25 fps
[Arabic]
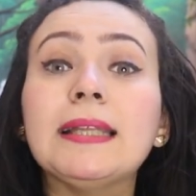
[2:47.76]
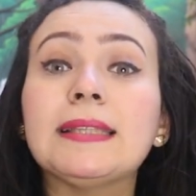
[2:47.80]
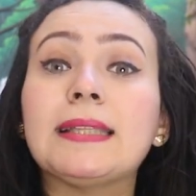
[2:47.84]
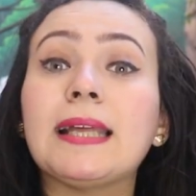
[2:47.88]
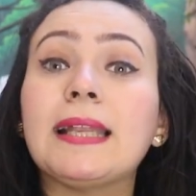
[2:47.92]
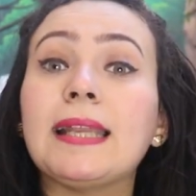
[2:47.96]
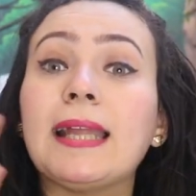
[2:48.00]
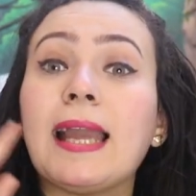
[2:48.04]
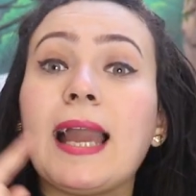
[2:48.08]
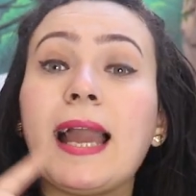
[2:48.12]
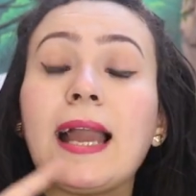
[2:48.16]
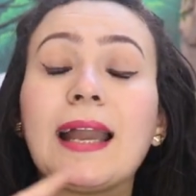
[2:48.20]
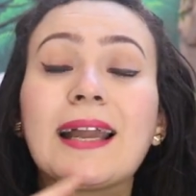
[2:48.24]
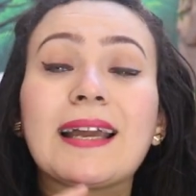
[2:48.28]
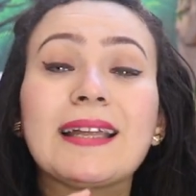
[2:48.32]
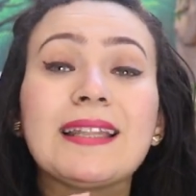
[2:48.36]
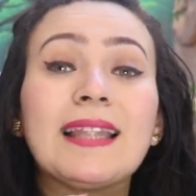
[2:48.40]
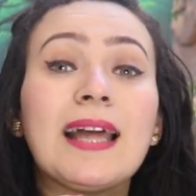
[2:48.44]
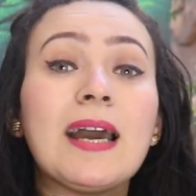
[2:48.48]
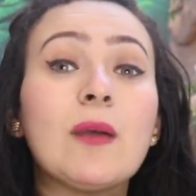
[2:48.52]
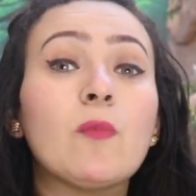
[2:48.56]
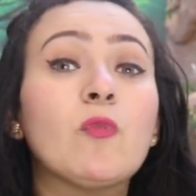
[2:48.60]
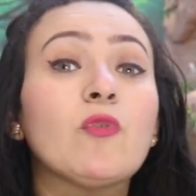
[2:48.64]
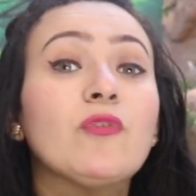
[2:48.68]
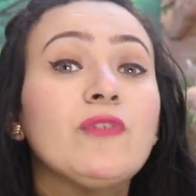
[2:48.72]
تاني حاجه
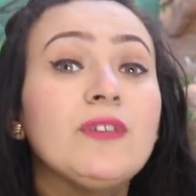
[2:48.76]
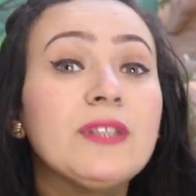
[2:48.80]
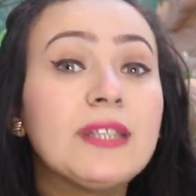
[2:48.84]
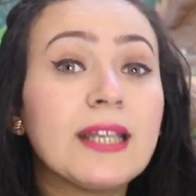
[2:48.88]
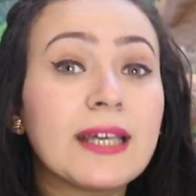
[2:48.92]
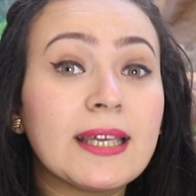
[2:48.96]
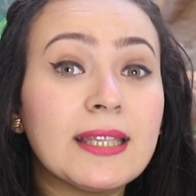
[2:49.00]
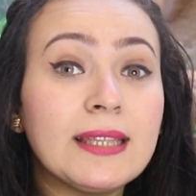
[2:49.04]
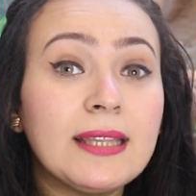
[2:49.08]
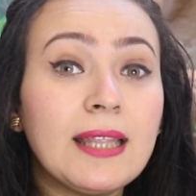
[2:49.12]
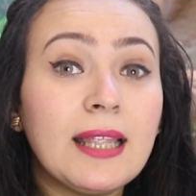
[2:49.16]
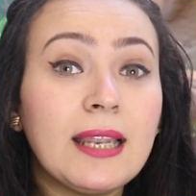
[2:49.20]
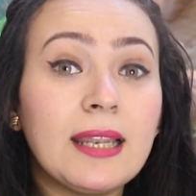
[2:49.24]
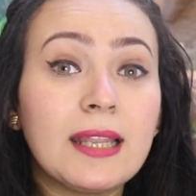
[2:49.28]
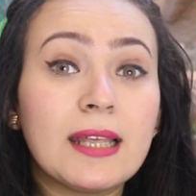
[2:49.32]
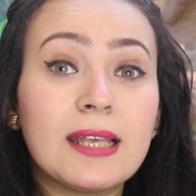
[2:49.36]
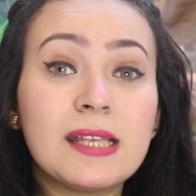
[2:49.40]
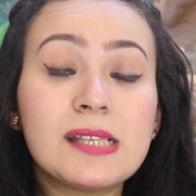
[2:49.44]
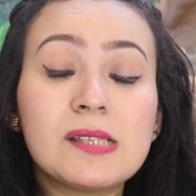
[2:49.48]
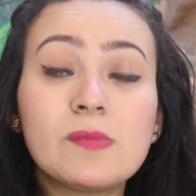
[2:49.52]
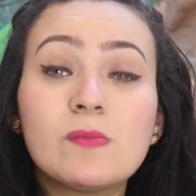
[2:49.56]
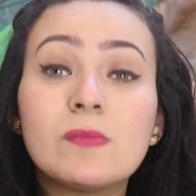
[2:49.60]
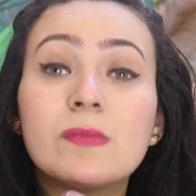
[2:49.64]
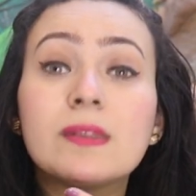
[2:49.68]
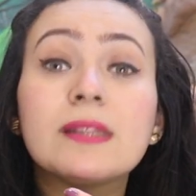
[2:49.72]
انها مفيده جدا
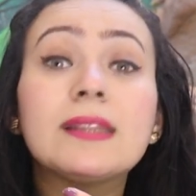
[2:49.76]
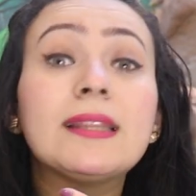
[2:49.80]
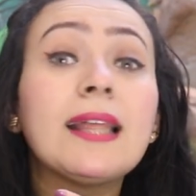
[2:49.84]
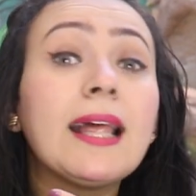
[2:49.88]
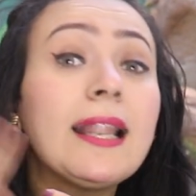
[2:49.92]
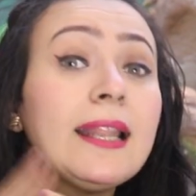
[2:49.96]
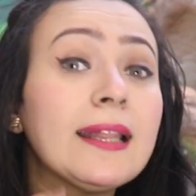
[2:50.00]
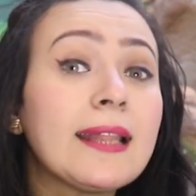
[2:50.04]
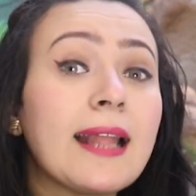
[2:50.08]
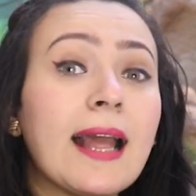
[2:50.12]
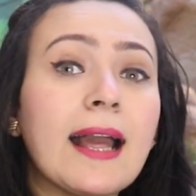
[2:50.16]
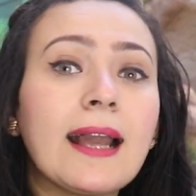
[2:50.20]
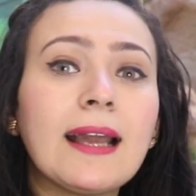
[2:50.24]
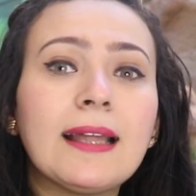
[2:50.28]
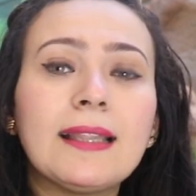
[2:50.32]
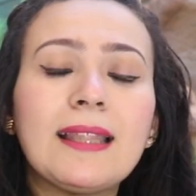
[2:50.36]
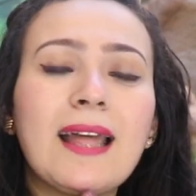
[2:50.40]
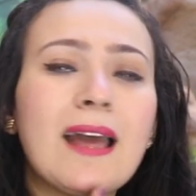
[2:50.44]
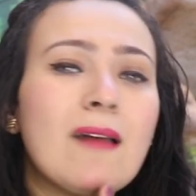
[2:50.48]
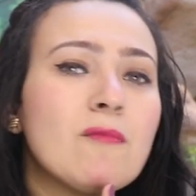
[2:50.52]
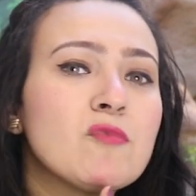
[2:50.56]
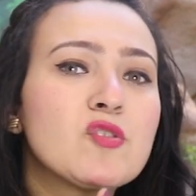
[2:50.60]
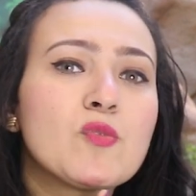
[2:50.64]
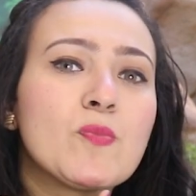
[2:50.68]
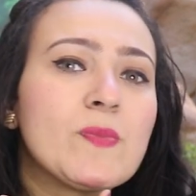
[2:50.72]
للجسم تالت حاجه
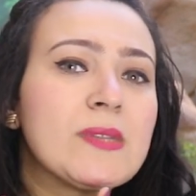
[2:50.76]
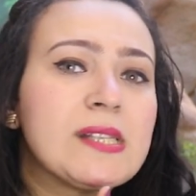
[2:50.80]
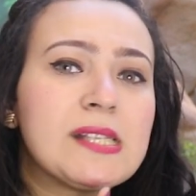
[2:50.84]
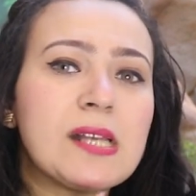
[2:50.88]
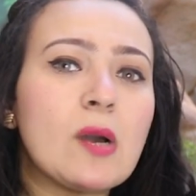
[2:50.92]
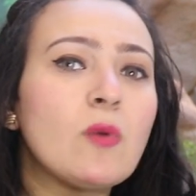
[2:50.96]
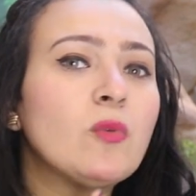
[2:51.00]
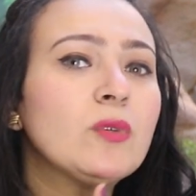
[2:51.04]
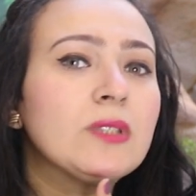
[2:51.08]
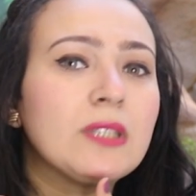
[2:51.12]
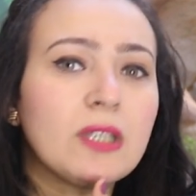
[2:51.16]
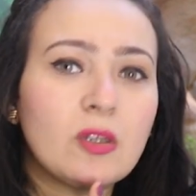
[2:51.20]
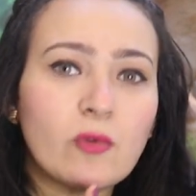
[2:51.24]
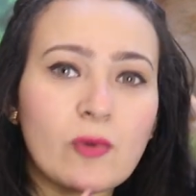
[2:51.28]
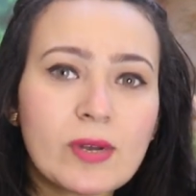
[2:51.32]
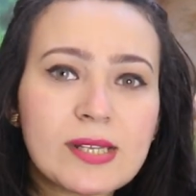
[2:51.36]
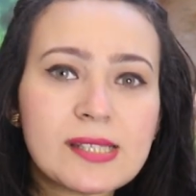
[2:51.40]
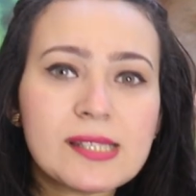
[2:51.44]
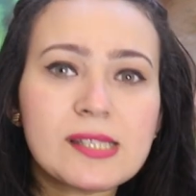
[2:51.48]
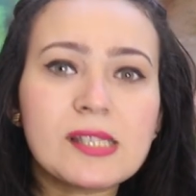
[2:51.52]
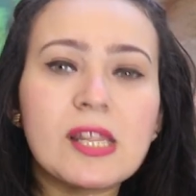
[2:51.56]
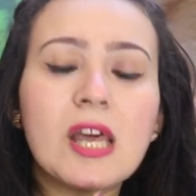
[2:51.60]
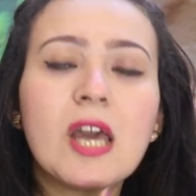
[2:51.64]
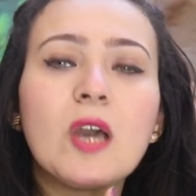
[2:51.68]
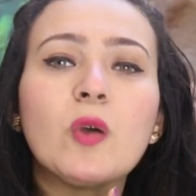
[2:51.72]
انها مش بتزود
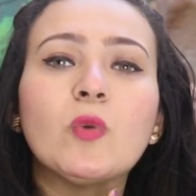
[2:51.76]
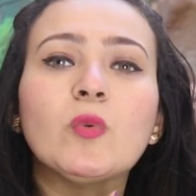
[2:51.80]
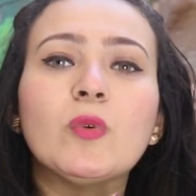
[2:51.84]
الوزن